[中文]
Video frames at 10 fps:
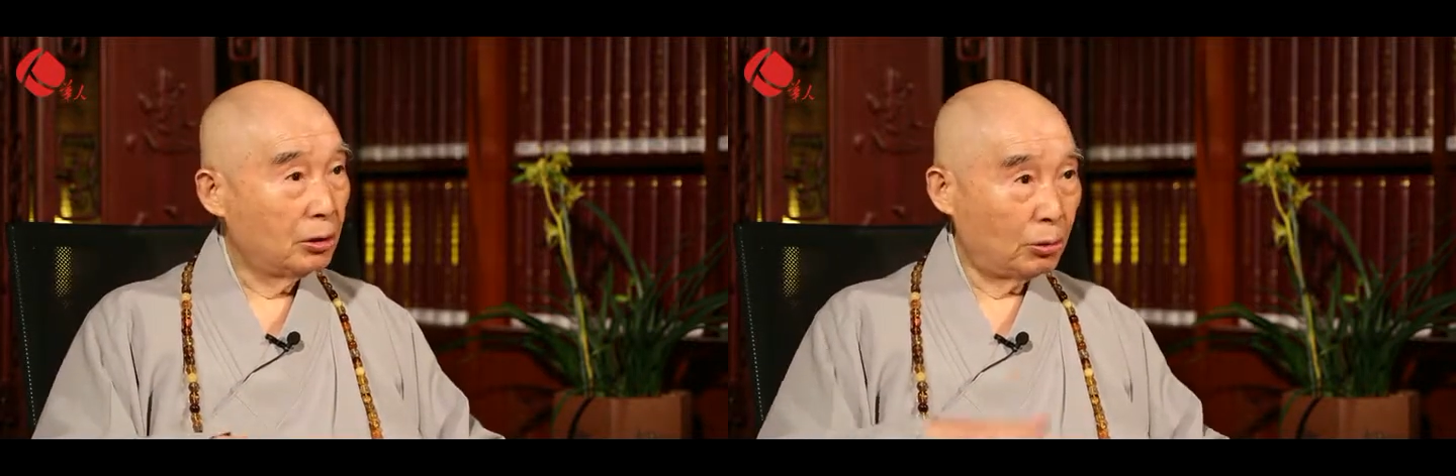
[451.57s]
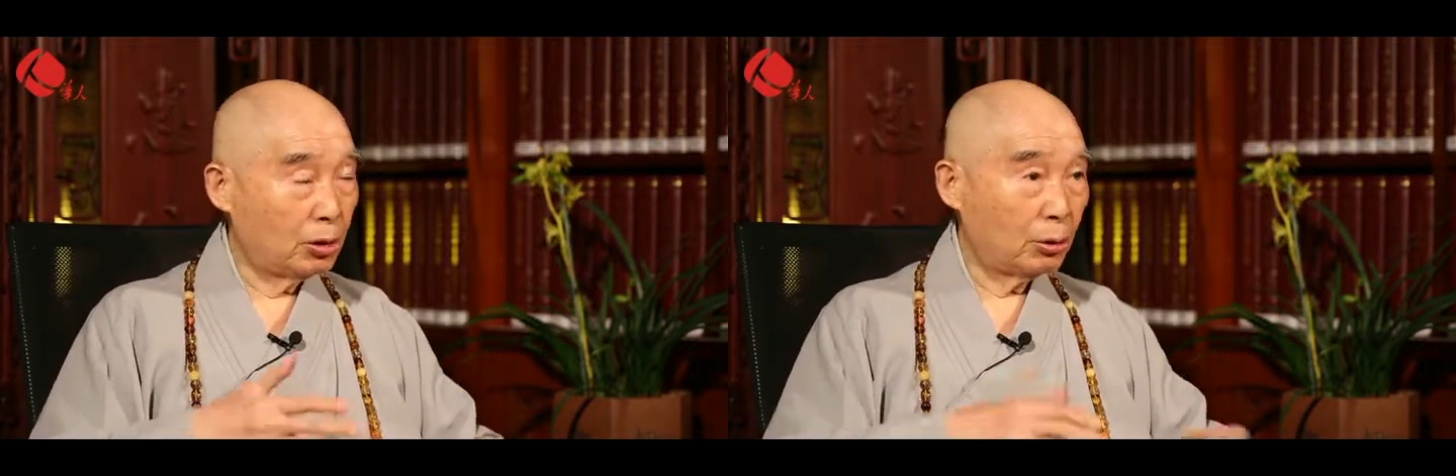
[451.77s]

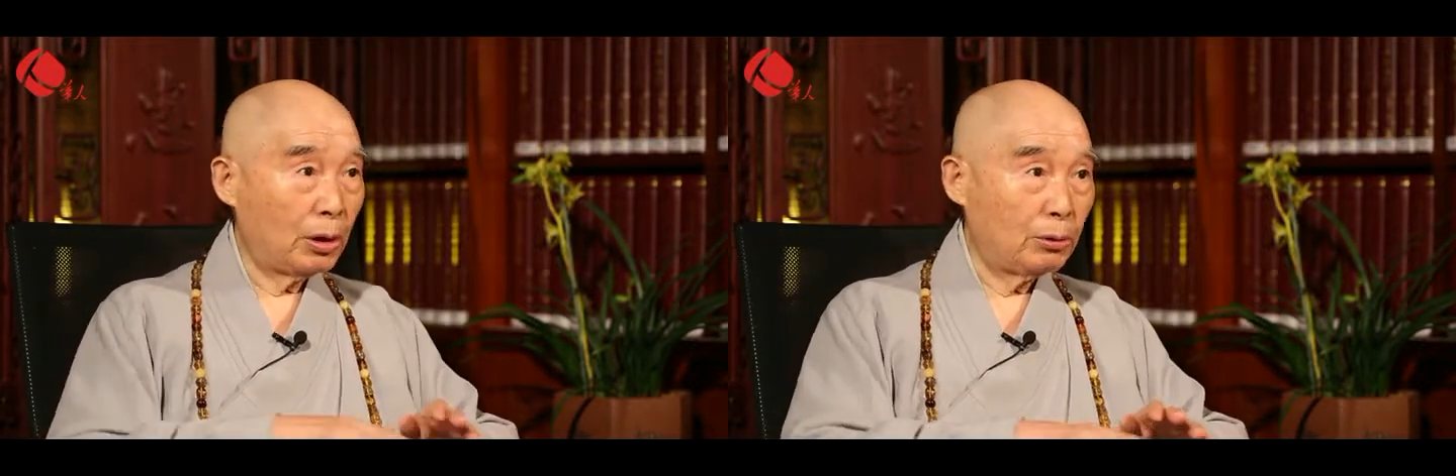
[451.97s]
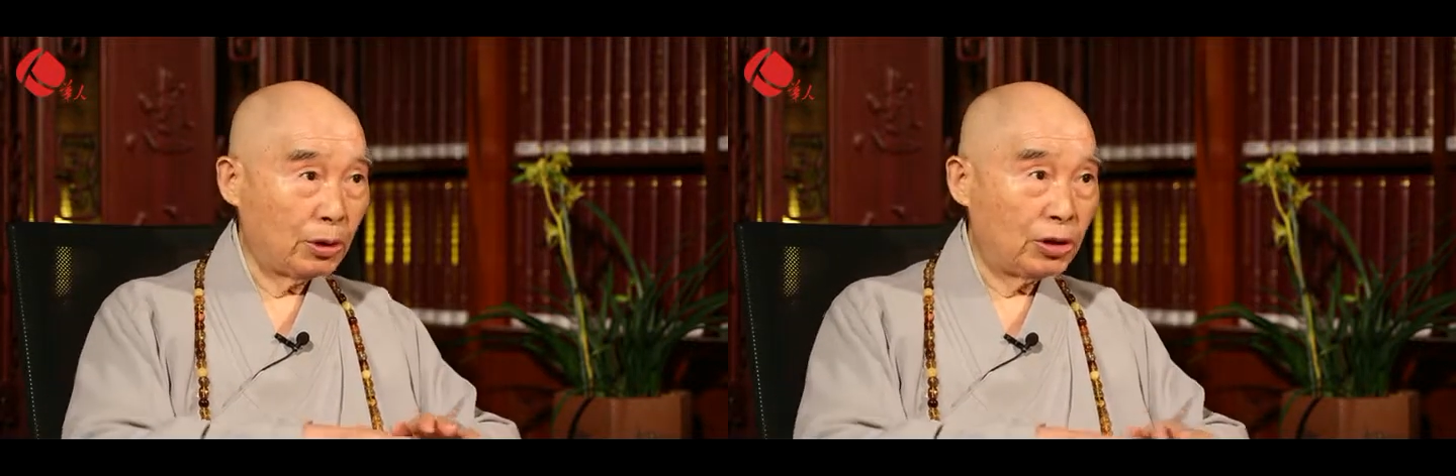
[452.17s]
就是
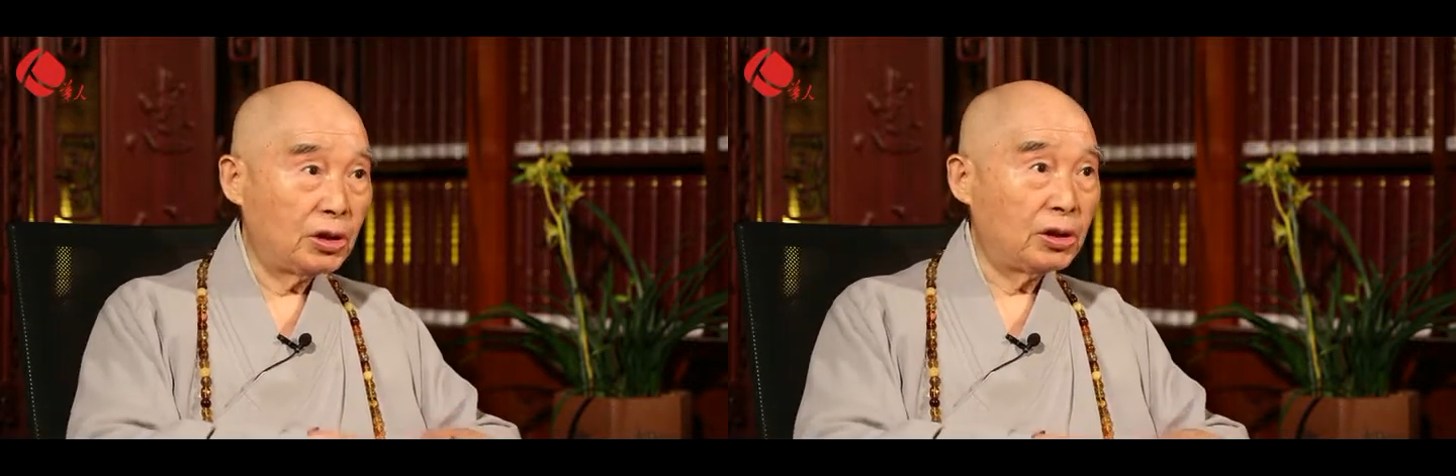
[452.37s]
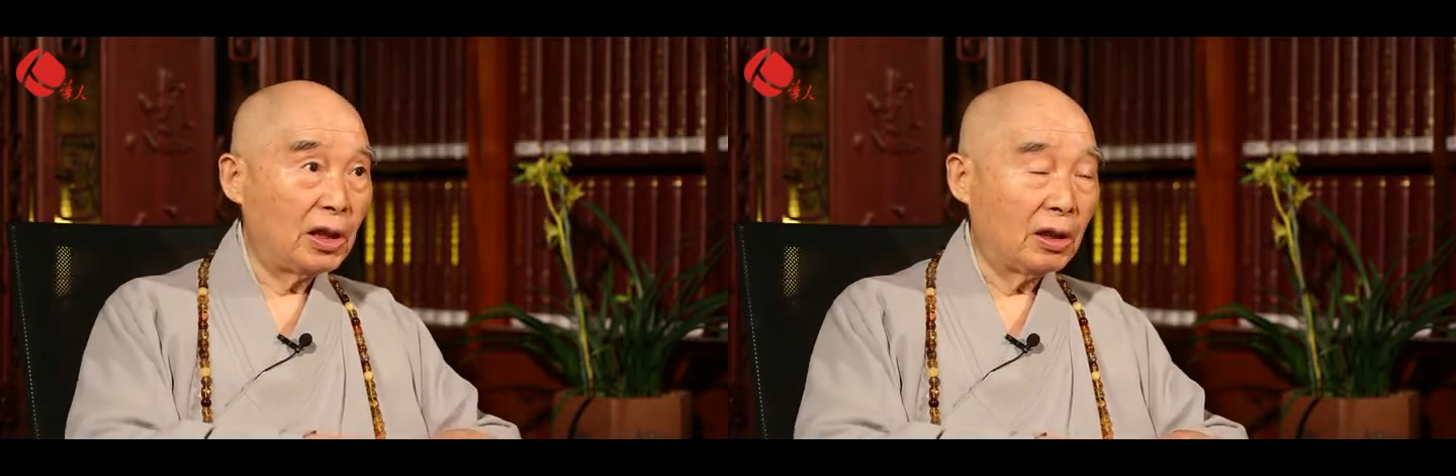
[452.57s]
对于
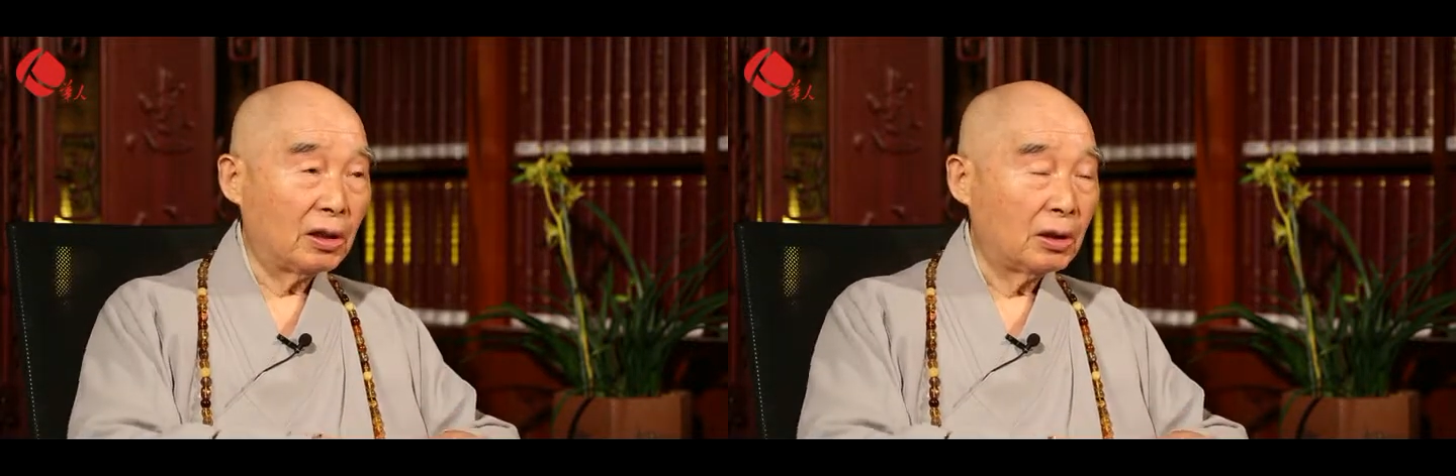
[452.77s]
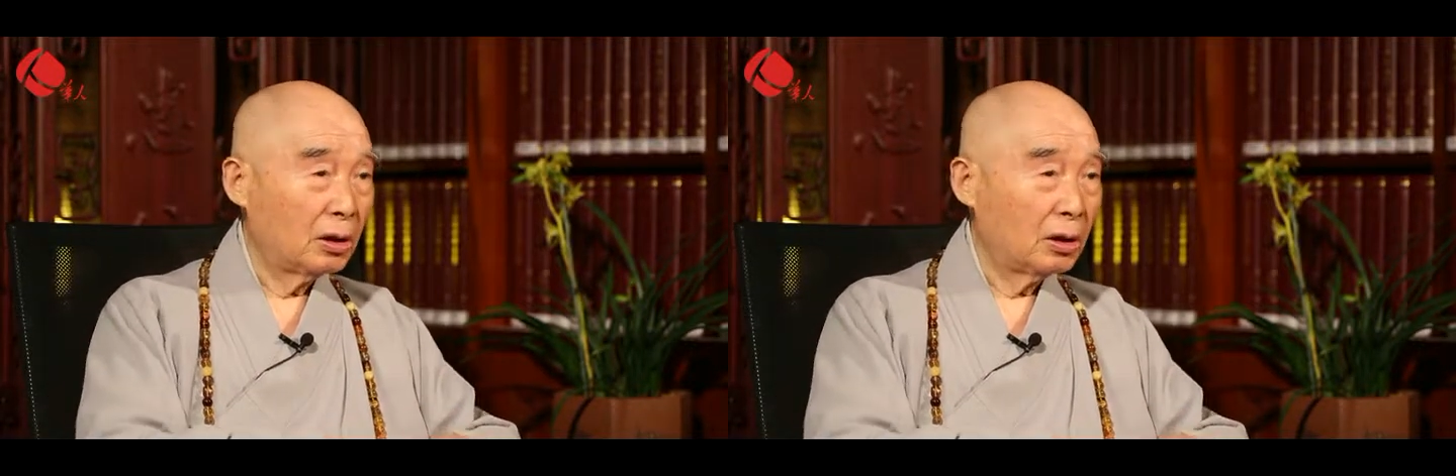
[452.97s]
世间，